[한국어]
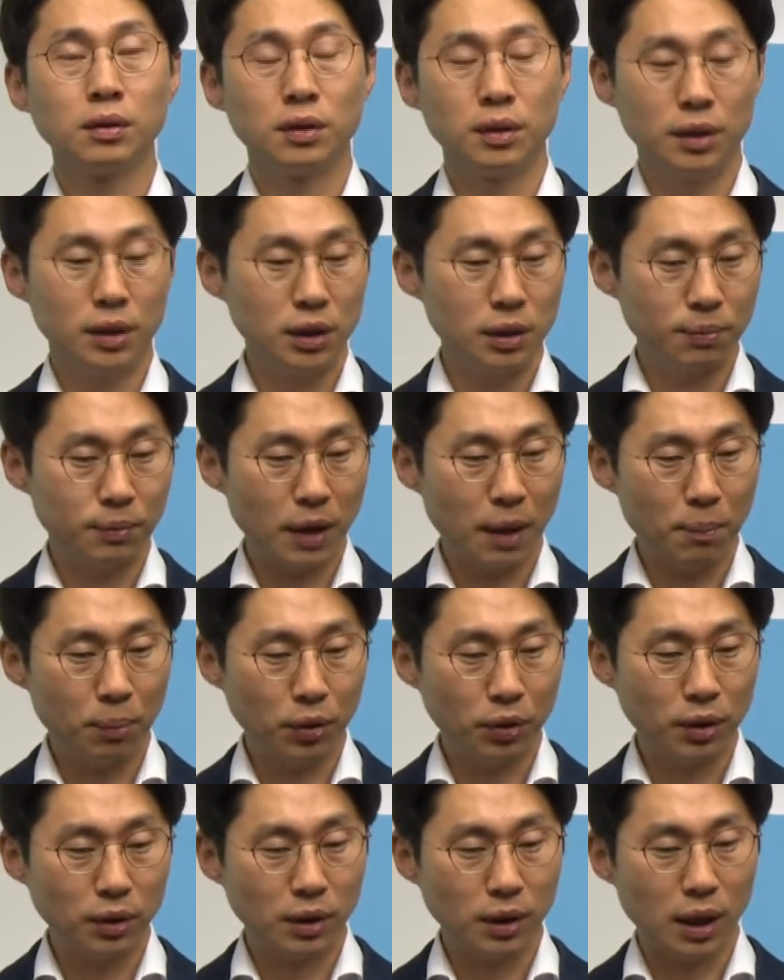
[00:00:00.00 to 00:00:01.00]

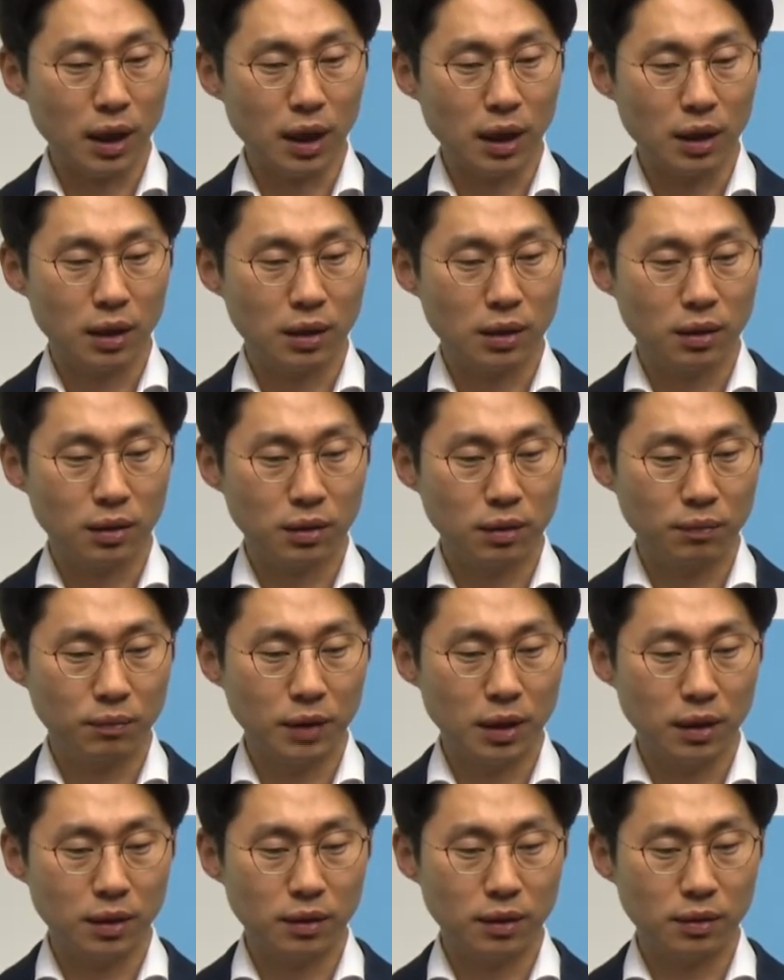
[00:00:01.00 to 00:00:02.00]
23%가
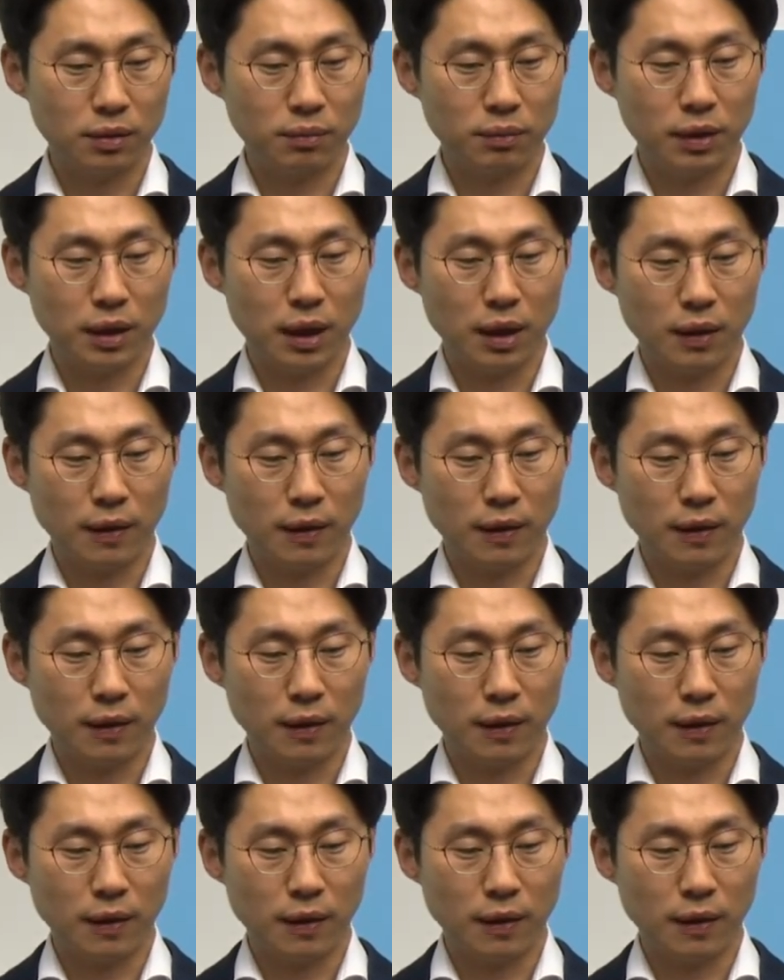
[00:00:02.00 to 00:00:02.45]
급락을 했습니다.